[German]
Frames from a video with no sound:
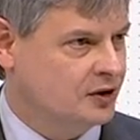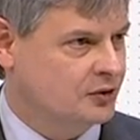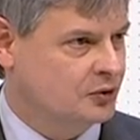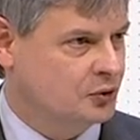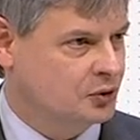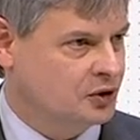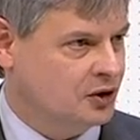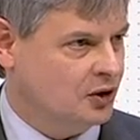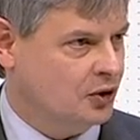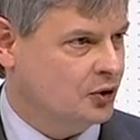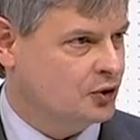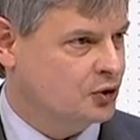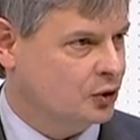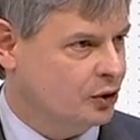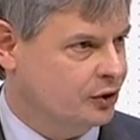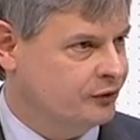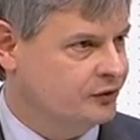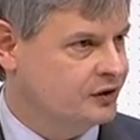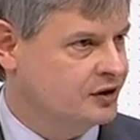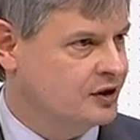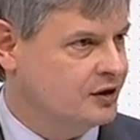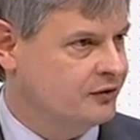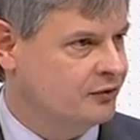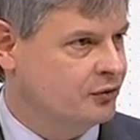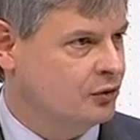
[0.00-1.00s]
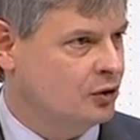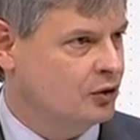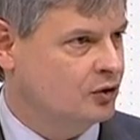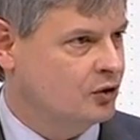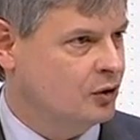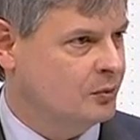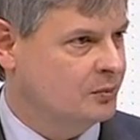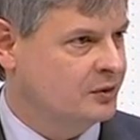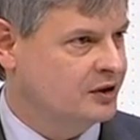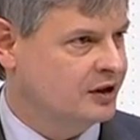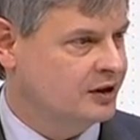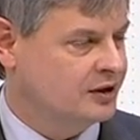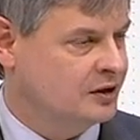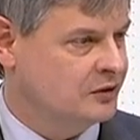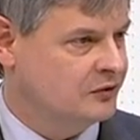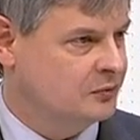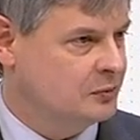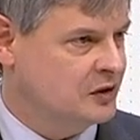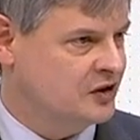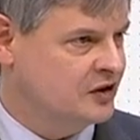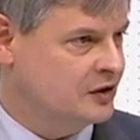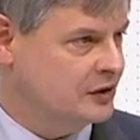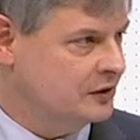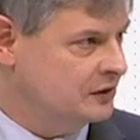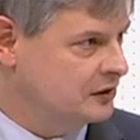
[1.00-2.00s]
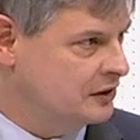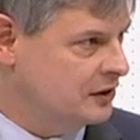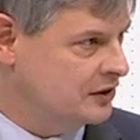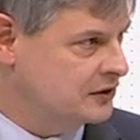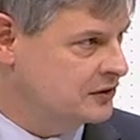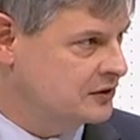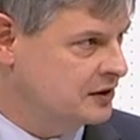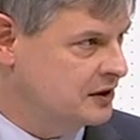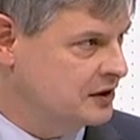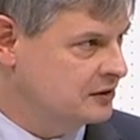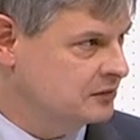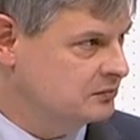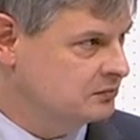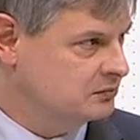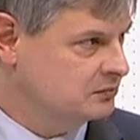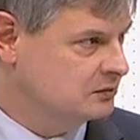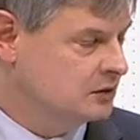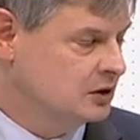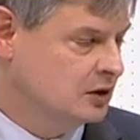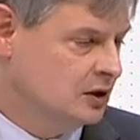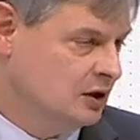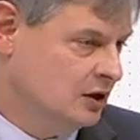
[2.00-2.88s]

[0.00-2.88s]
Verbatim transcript: durchaus häufiger vorkommen kann in wenigen Jahrzehnten,